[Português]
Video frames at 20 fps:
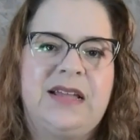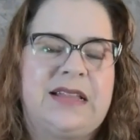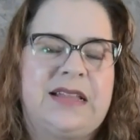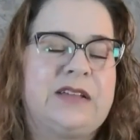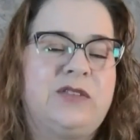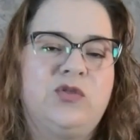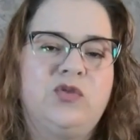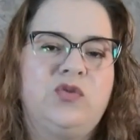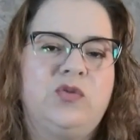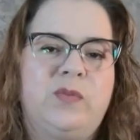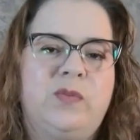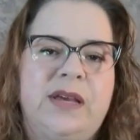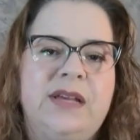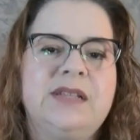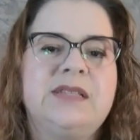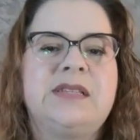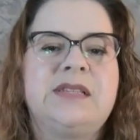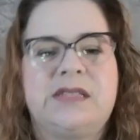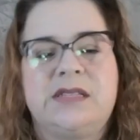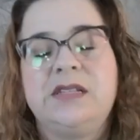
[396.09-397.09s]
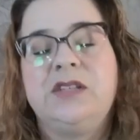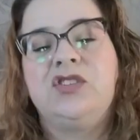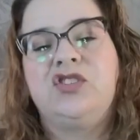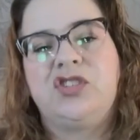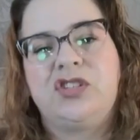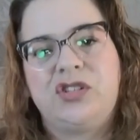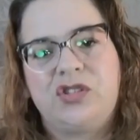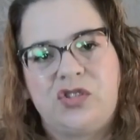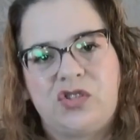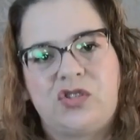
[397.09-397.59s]
Tá tudo bem se
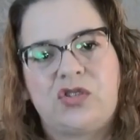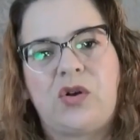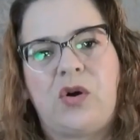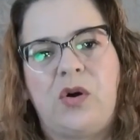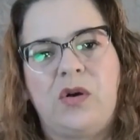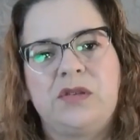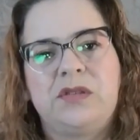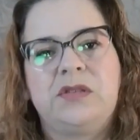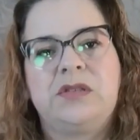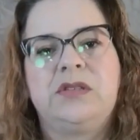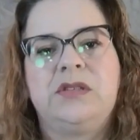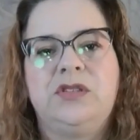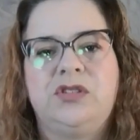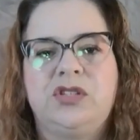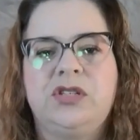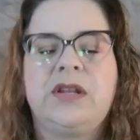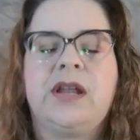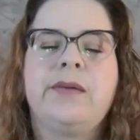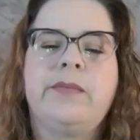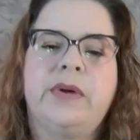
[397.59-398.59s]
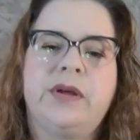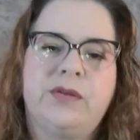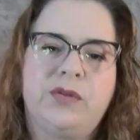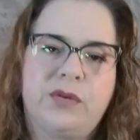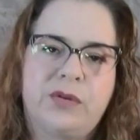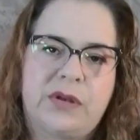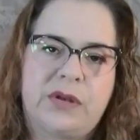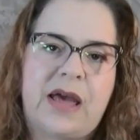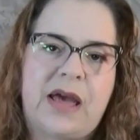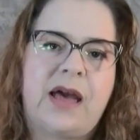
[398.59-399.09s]
sentir só, se sentir
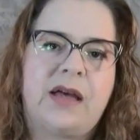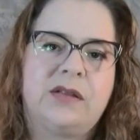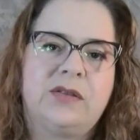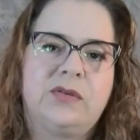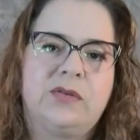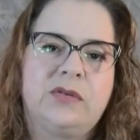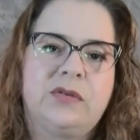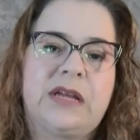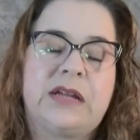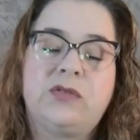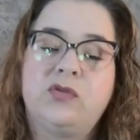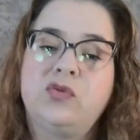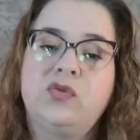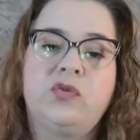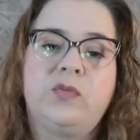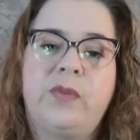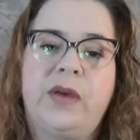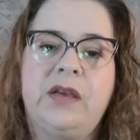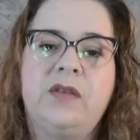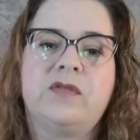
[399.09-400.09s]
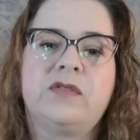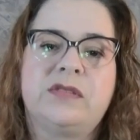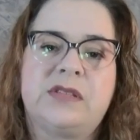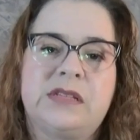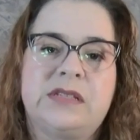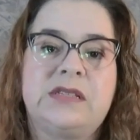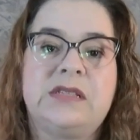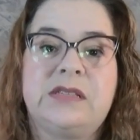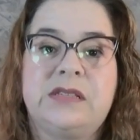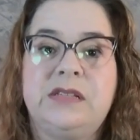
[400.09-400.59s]
abandonado. Tá tudo bem
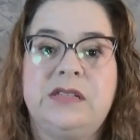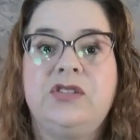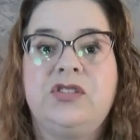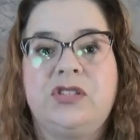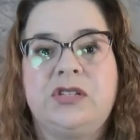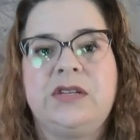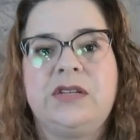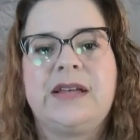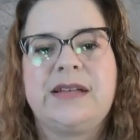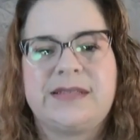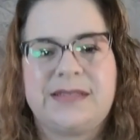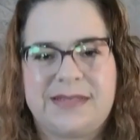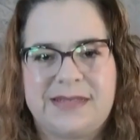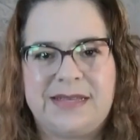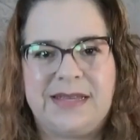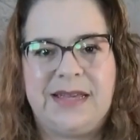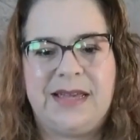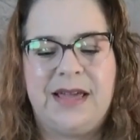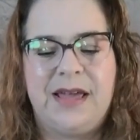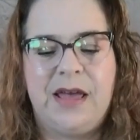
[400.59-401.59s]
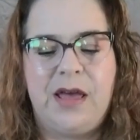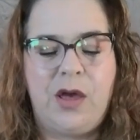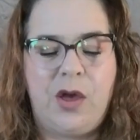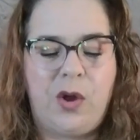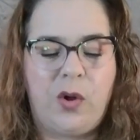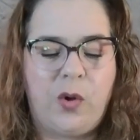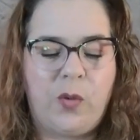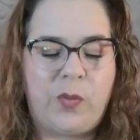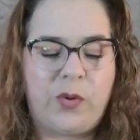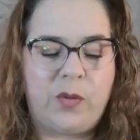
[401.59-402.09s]
você se sentir assim,
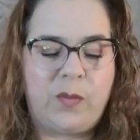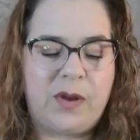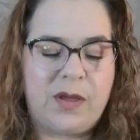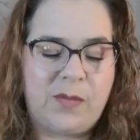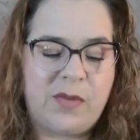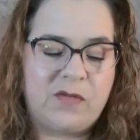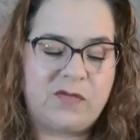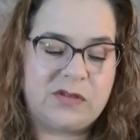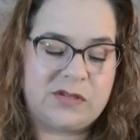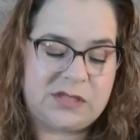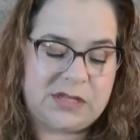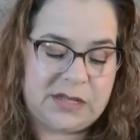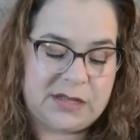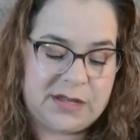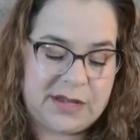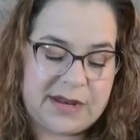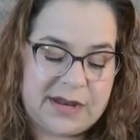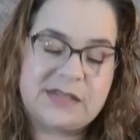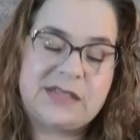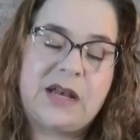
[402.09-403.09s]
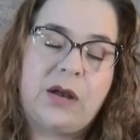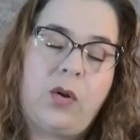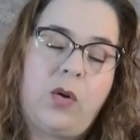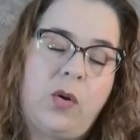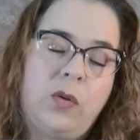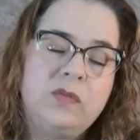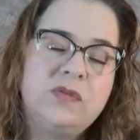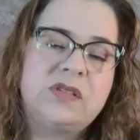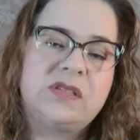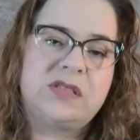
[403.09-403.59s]
o problema é você ter essa
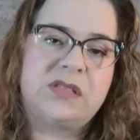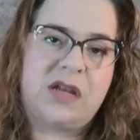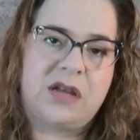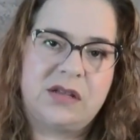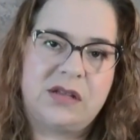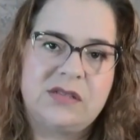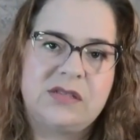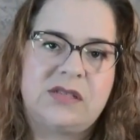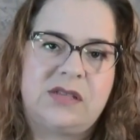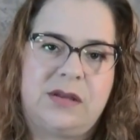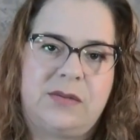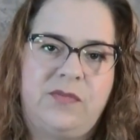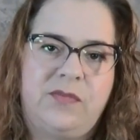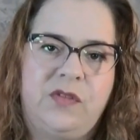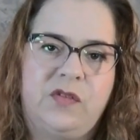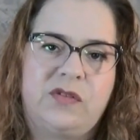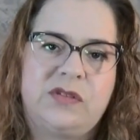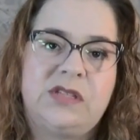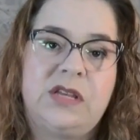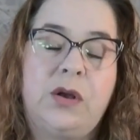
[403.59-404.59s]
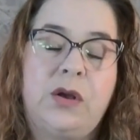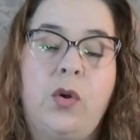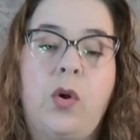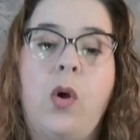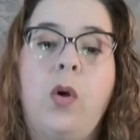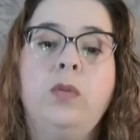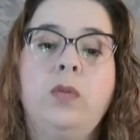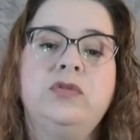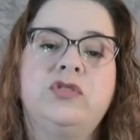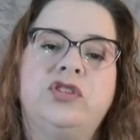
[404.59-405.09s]
constância, é você
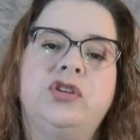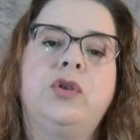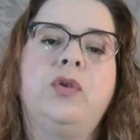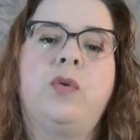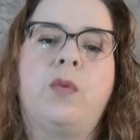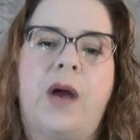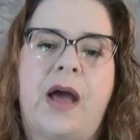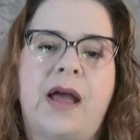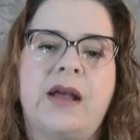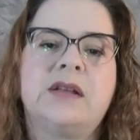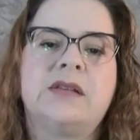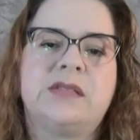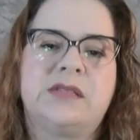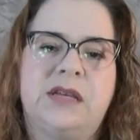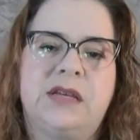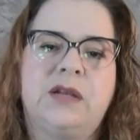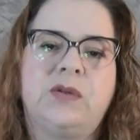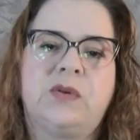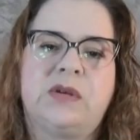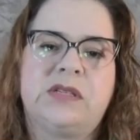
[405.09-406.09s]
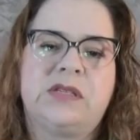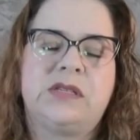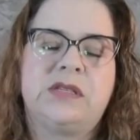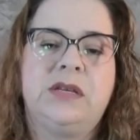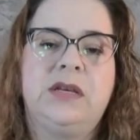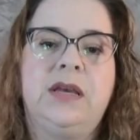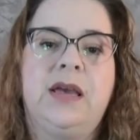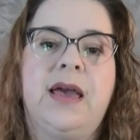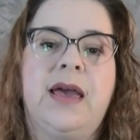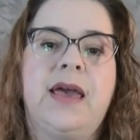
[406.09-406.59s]
continuar sendo
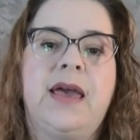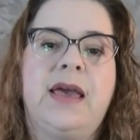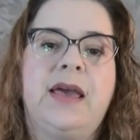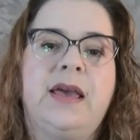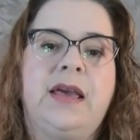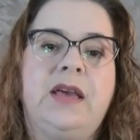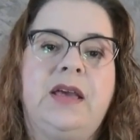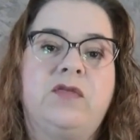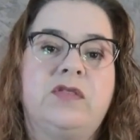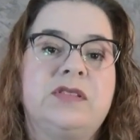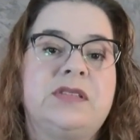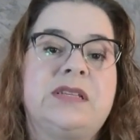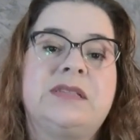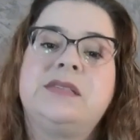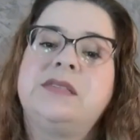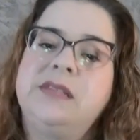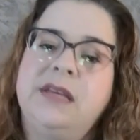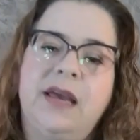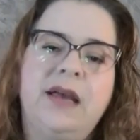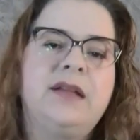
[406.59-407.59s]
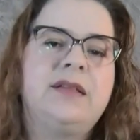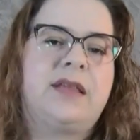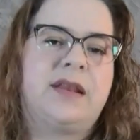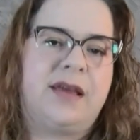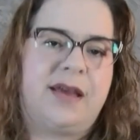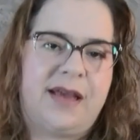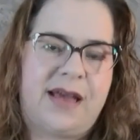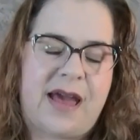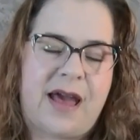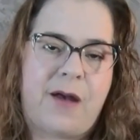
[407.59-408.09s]
assim e você se
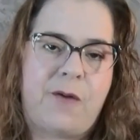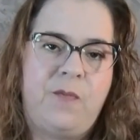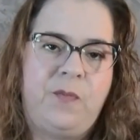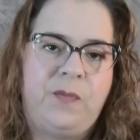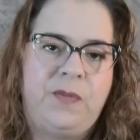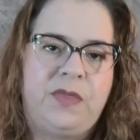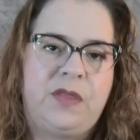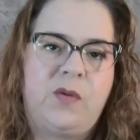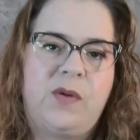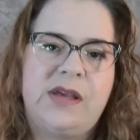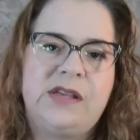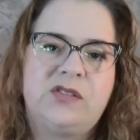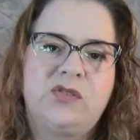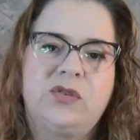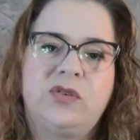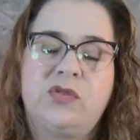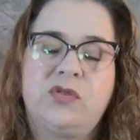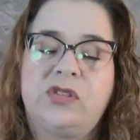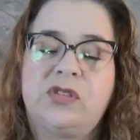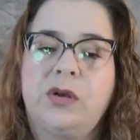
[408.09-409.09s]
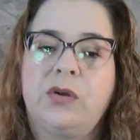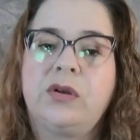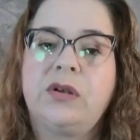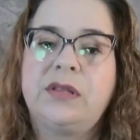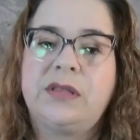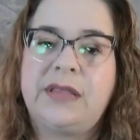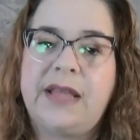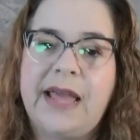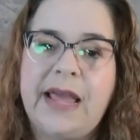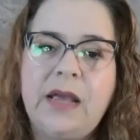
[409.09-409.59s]
entregar. Não é isso que o Senhor
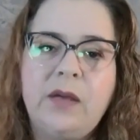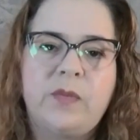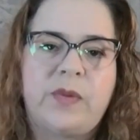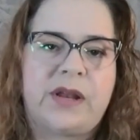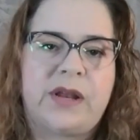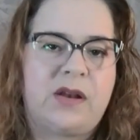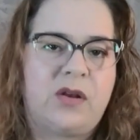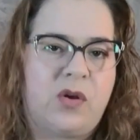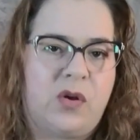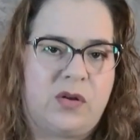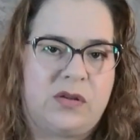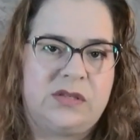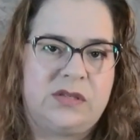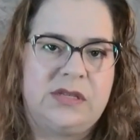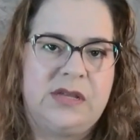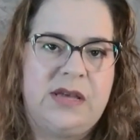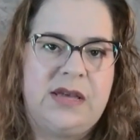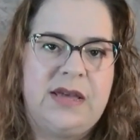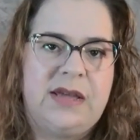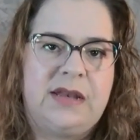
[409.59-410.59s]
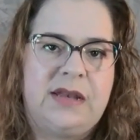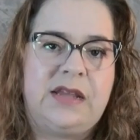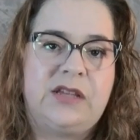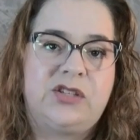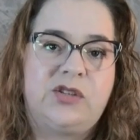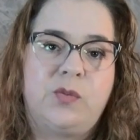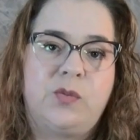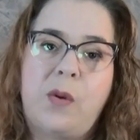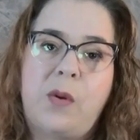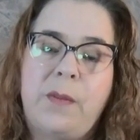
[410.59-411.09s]
tem para nós
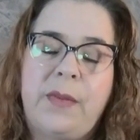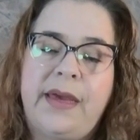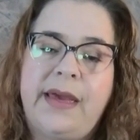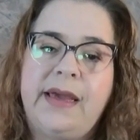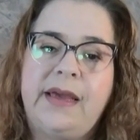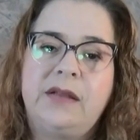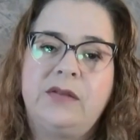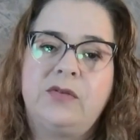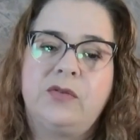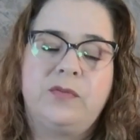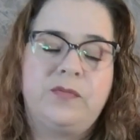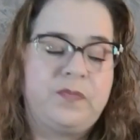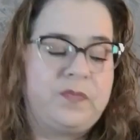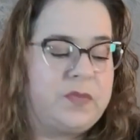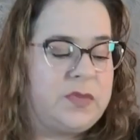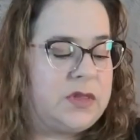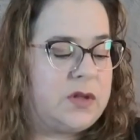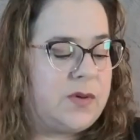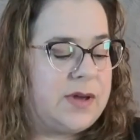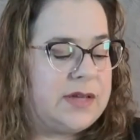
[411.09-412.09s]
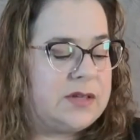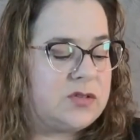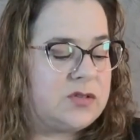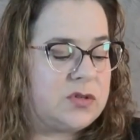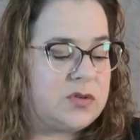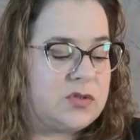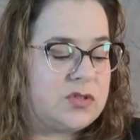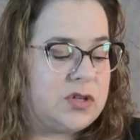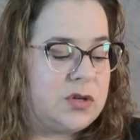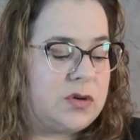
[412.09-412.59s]
neste momento, não é isso
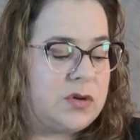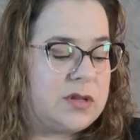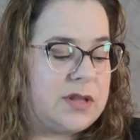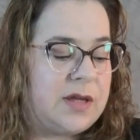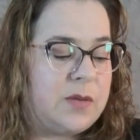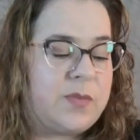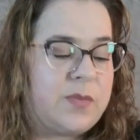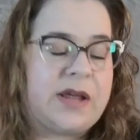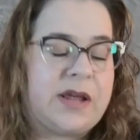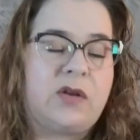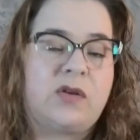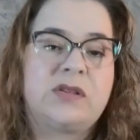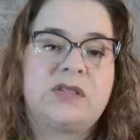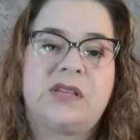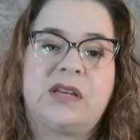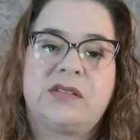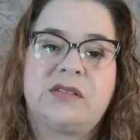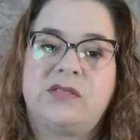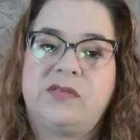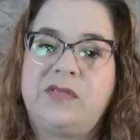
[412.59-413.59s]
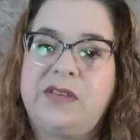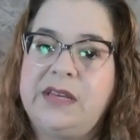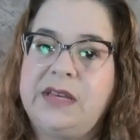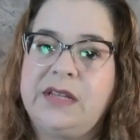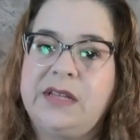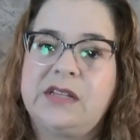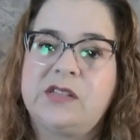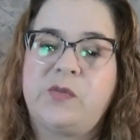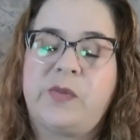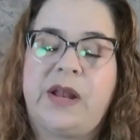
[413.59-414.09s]
que o Senhor tem para nossas
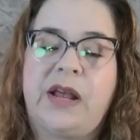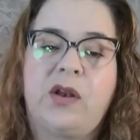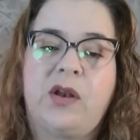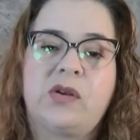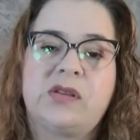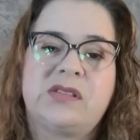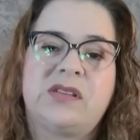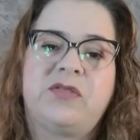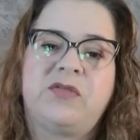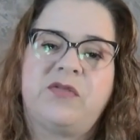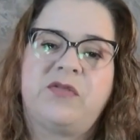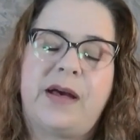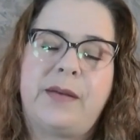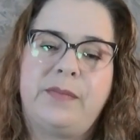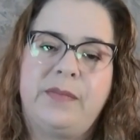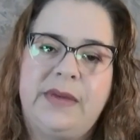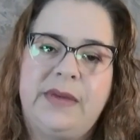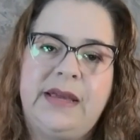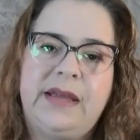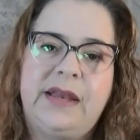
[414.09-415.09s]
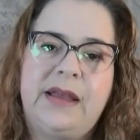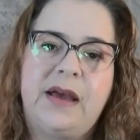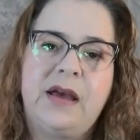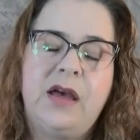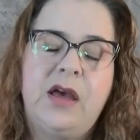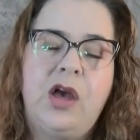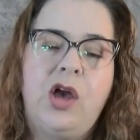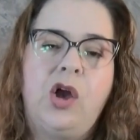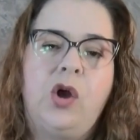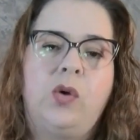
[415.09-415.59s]
vidas, para nossa família.
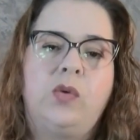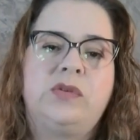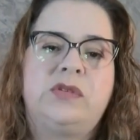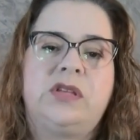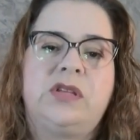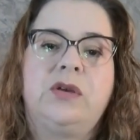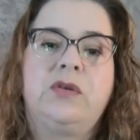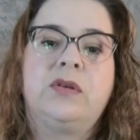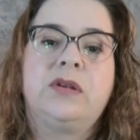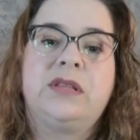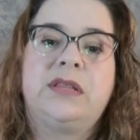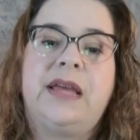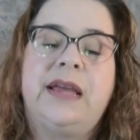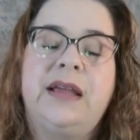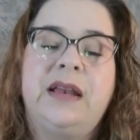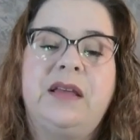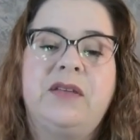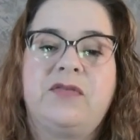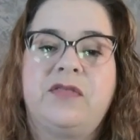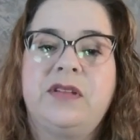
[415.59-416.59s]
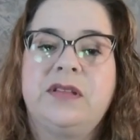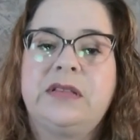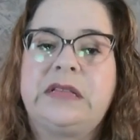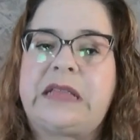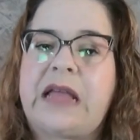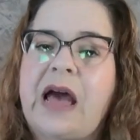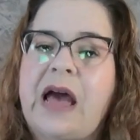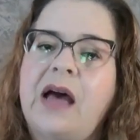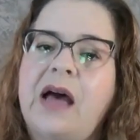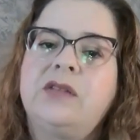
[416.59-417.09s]
O Senhor tem
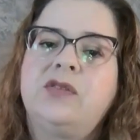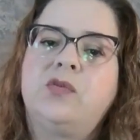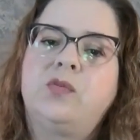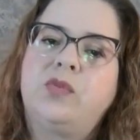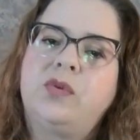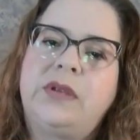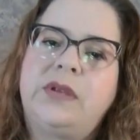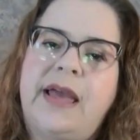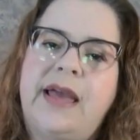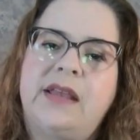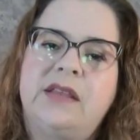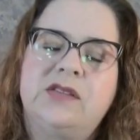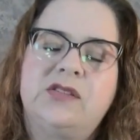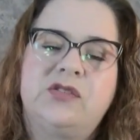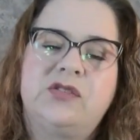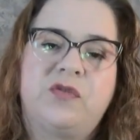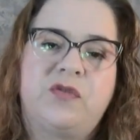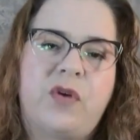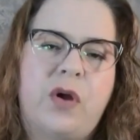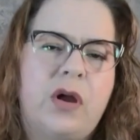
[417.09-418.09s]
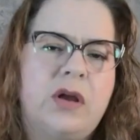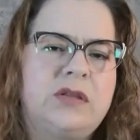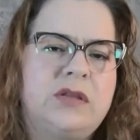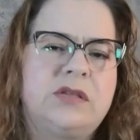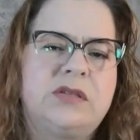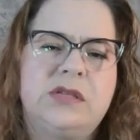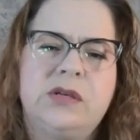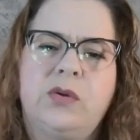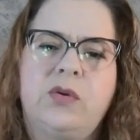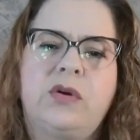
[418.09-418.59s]
levantado mulheres
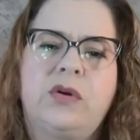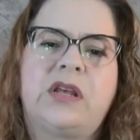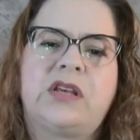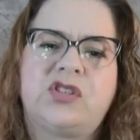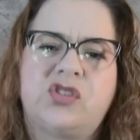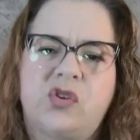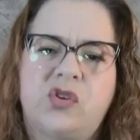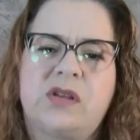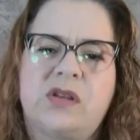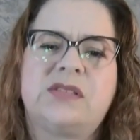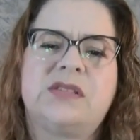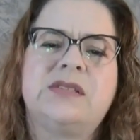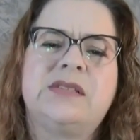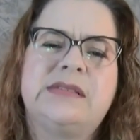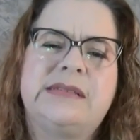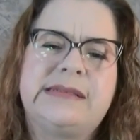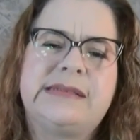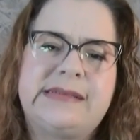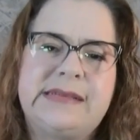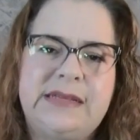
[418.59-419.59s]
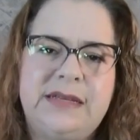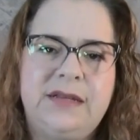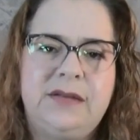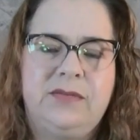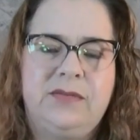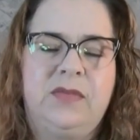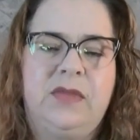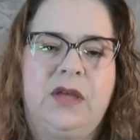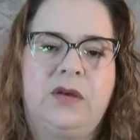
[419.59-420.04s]
fortes e corajosas, sim.